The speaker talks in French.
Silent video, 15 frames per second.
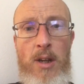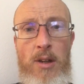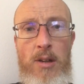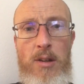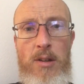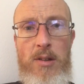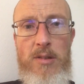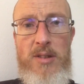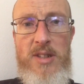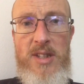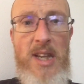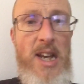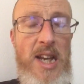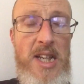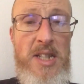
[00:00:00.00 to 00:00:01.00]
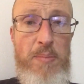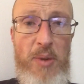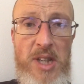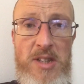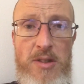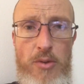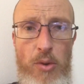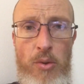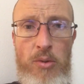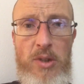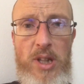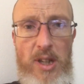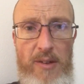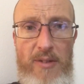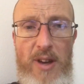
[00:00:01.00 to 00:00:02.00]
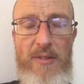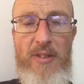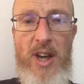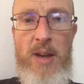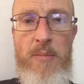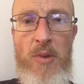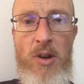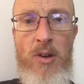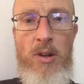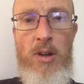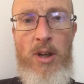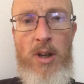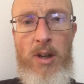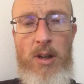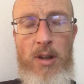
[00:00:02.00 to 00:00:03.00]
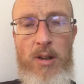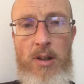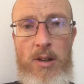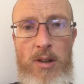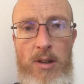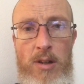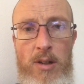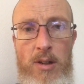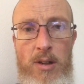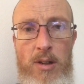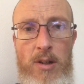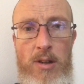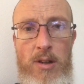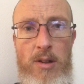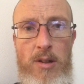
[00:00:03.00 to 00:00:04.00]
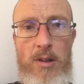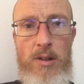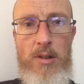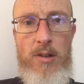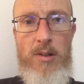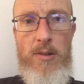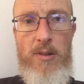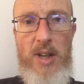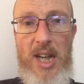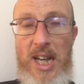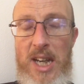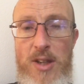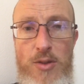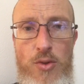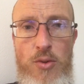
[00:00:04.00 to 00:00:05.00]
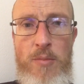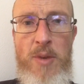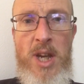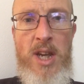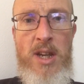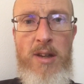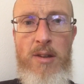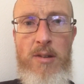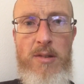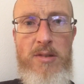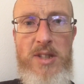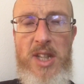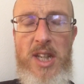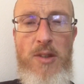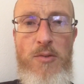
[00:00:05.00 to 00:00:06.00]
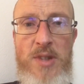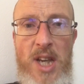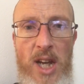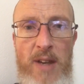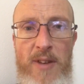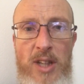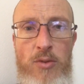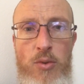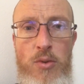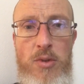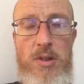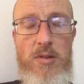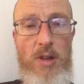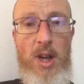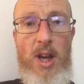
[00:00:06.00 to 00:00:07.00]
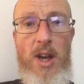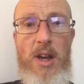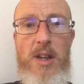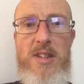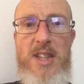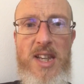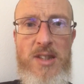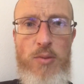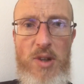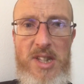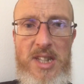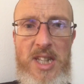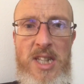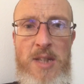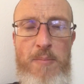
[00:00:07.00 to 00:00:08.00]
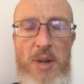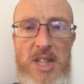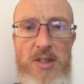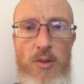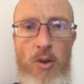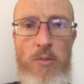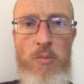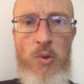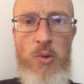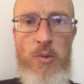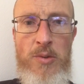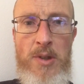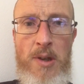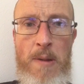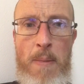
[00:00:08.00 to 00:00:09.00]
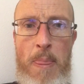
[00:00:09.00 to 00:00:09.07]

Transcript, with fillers: Euh, c'est l'expression qui va vraiment euh, résumer euh, ce qui nous arrive à tous, que ça soit ce qui se passe dans le monde